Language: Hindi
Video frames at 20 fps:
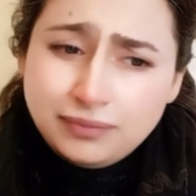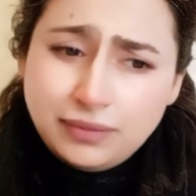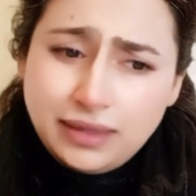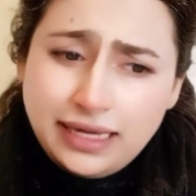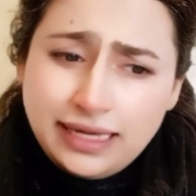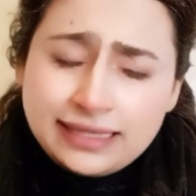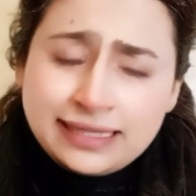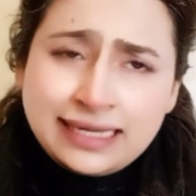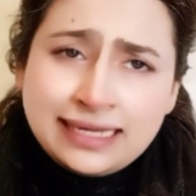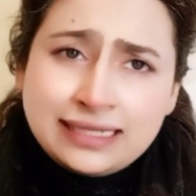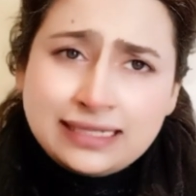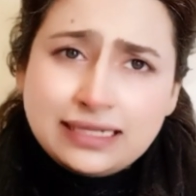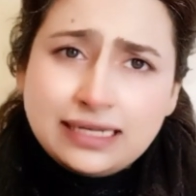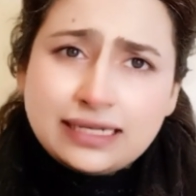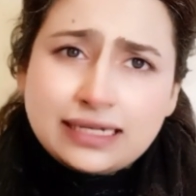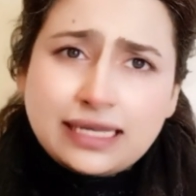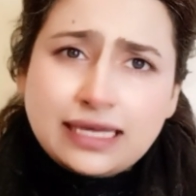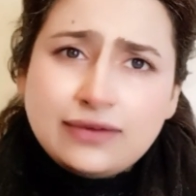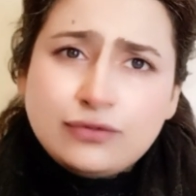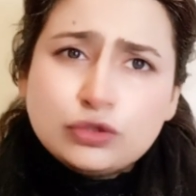एक एक
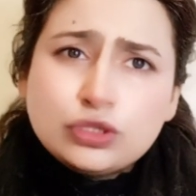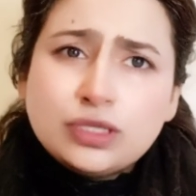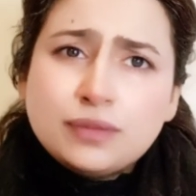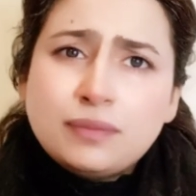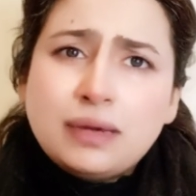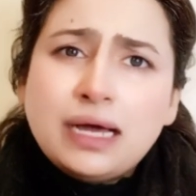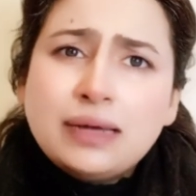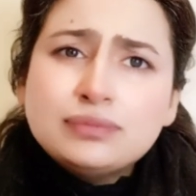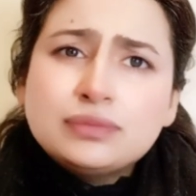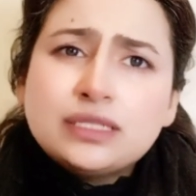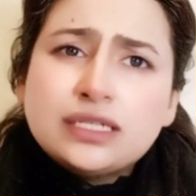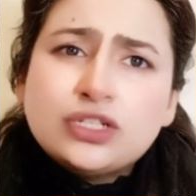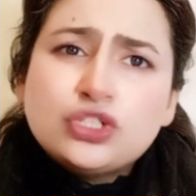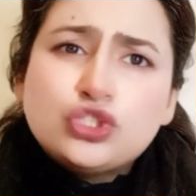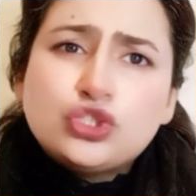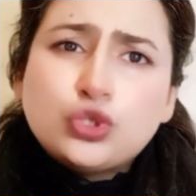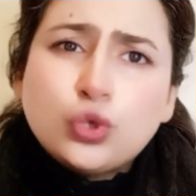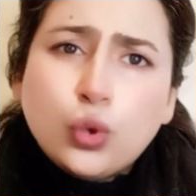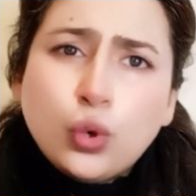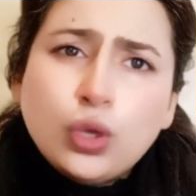करके वो तमाम तर
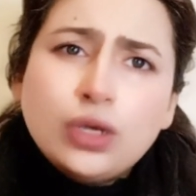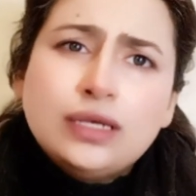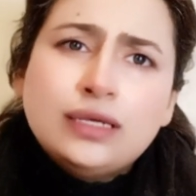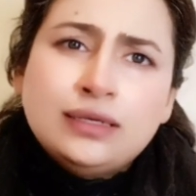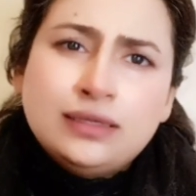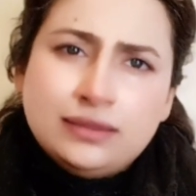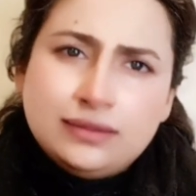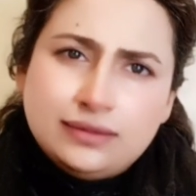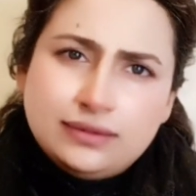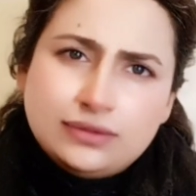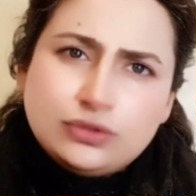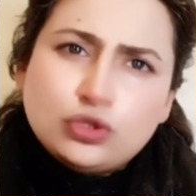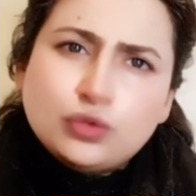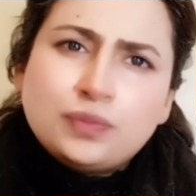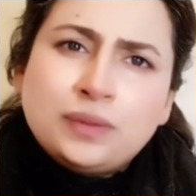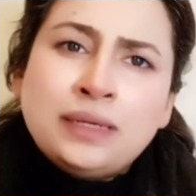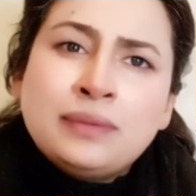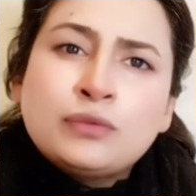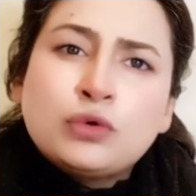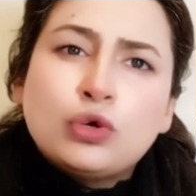झोल
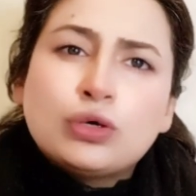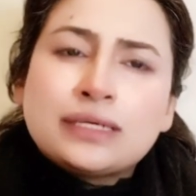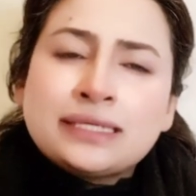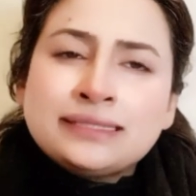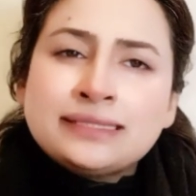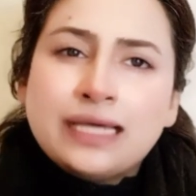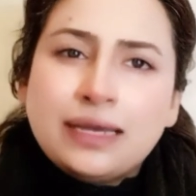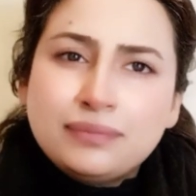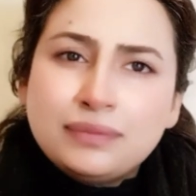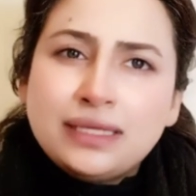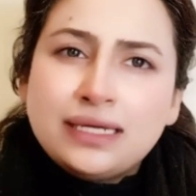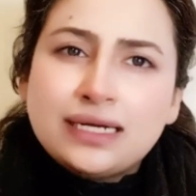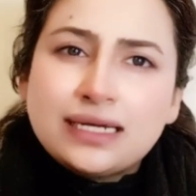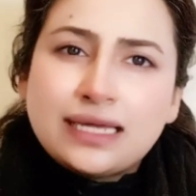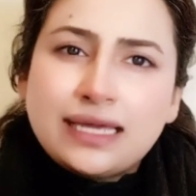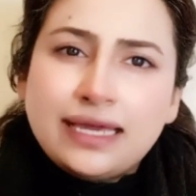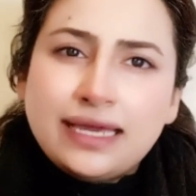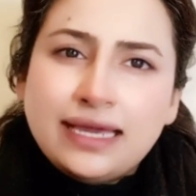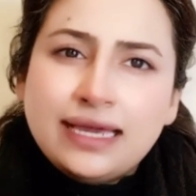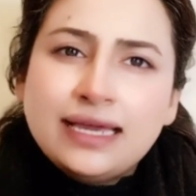सुप्रीम कोर्ट के सामने रखे